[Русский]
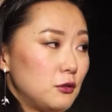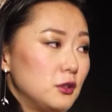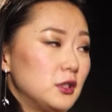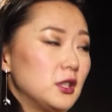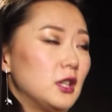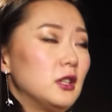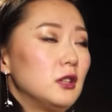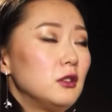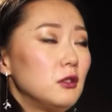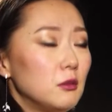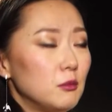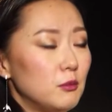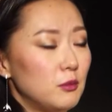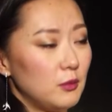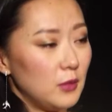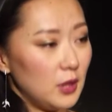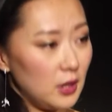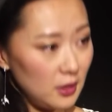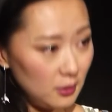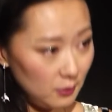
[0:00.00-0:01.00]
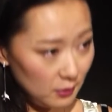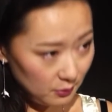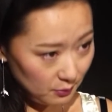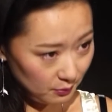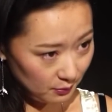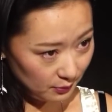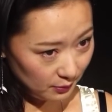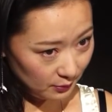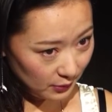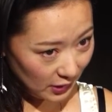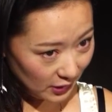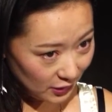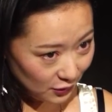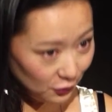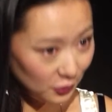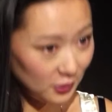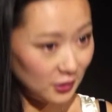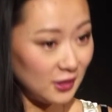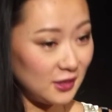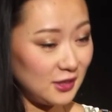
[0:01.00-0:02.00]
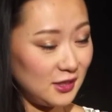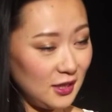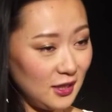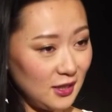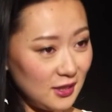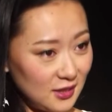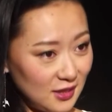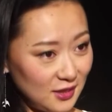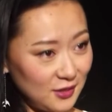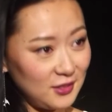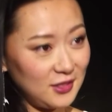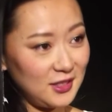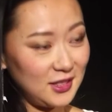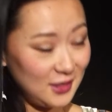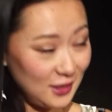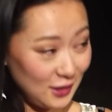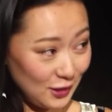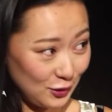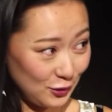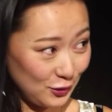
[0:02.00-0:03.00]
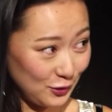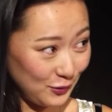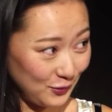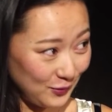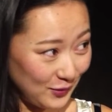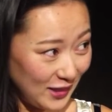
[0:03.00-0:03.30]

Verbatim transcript: То есть оно э, идет от сердца к сердцу,